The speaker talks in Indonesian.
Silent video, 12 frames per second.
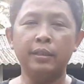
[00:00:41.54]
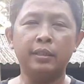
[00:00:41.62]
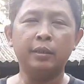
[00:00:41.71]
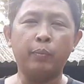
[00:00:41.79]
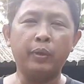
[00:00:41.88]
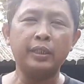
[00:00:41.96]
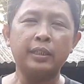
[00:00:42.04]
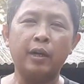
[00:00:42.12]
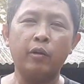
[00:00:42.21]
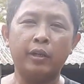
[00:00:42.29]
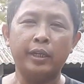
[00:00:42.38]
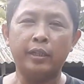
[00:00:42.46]
diperiksa
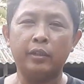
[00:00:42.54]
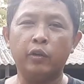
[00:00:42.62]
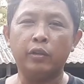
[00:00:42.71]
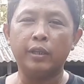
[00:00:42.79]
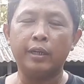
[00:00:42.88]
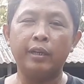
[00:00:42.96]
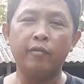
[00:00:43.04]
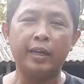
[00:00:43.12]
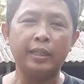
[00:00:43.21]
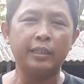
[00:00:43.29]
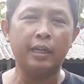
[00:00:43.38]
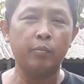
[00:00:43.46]
oleh dokter hewan
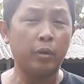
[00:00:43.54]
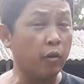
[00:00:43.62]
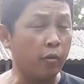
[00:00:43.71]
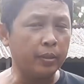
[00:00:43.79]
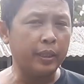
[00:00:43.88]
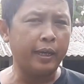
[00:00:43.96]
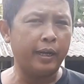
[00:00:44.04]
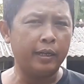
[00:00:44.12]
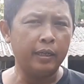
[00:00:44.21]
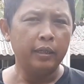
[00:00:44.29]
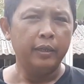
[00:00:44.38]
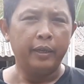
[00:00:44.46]
yang berkompeten.
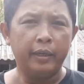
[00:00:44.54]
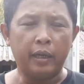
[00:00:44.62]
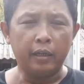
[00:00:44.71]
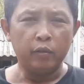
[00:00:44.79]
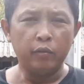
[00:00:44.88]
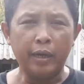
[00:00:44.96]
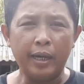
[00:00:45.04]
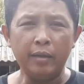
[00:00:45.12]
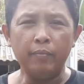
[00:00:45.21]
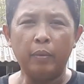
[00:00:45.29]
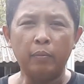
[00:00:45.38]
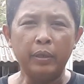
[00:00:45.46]
Yang kedua,
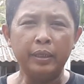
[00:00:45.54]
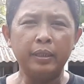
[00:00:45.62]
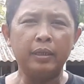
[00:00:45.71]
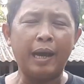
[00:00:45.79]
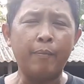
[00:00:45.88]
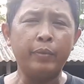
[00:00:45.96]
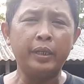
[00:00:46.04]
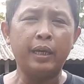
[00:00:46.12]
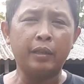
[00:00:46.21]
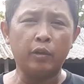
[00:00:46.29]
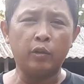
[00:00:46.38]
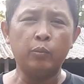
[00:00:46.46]
membeli kambing
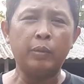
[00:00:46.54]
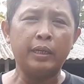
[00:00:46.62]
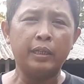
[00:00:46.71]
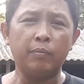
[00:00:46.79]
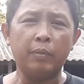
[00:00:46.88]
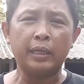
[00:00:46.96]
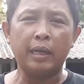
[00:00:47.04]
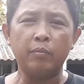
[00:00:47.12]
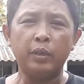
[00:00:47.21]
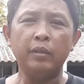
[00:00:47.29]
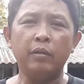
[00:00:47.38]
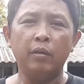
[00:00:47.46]
atau domba di tempat
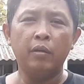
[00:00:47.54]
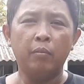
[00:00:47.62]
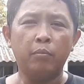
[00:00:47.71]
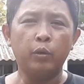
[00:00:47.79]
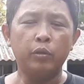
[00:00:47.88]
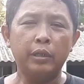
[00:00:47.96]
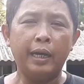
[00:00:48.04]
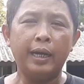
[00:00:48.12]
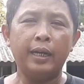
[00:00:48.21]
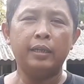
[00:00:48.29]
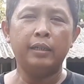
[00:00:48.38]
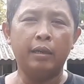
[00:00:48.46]
kami mudah
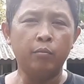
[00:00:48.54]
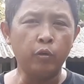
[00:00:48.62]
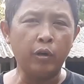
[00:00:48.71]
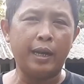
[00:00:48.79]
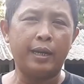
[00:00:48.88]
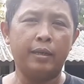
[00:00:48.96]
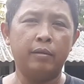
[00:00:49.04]
dan murah.